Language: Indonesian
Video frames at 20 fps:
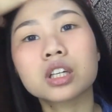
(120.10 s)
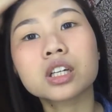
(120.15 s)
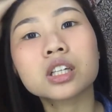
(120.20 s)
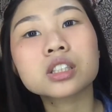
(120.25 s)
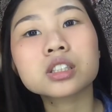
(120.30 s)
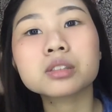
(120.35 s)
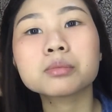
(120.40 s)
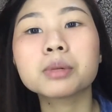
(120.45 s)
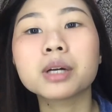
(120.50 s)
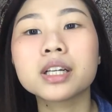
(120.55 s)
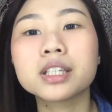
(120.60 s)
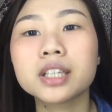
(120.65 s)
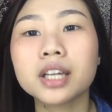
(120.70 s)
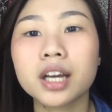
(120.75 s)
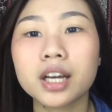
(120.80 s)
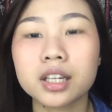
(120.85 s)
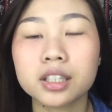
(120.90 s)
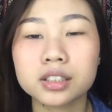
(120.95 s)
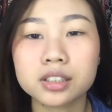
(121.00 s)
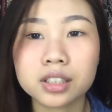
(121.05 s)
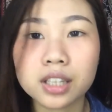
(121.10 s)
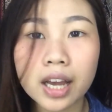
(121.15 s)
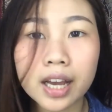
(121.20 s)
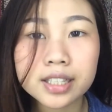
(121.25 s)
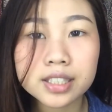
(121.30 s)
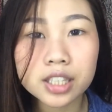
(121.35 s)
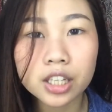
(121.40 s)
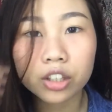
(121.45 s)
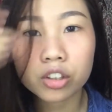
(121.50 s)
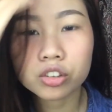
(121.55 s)
ke bagian
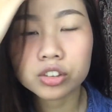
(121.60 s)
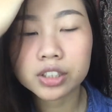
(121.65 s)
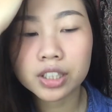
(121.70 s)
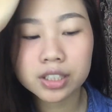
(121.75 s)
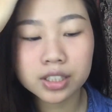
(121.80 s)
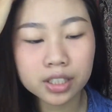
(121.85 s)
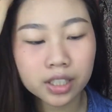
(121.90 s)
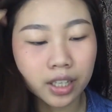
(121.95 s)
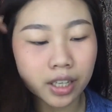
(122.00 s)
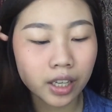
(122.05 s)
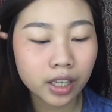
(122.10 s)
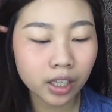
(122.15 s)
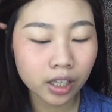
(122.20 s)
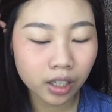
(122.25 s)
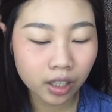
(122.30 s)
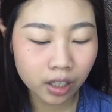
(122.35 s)
eyeshadownya aja deh